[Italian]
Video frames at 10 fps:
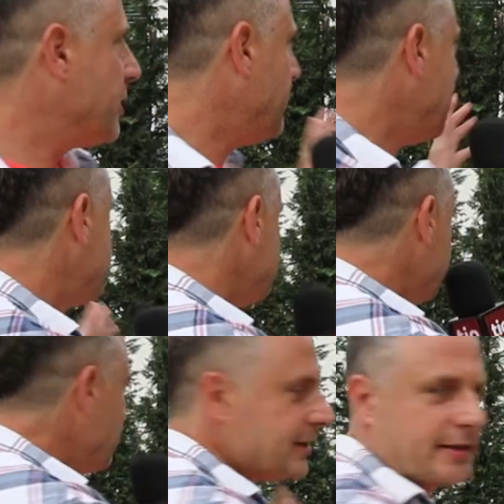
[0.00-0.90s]
arrivati
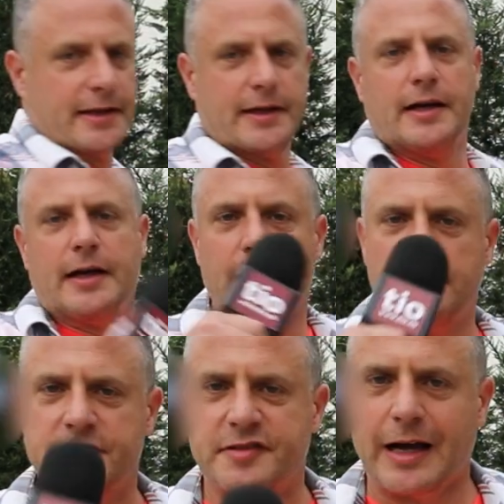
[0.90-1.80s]
davanti
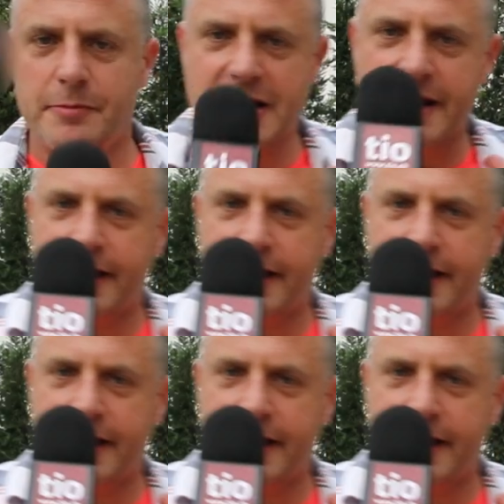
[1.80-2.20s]
allo stabile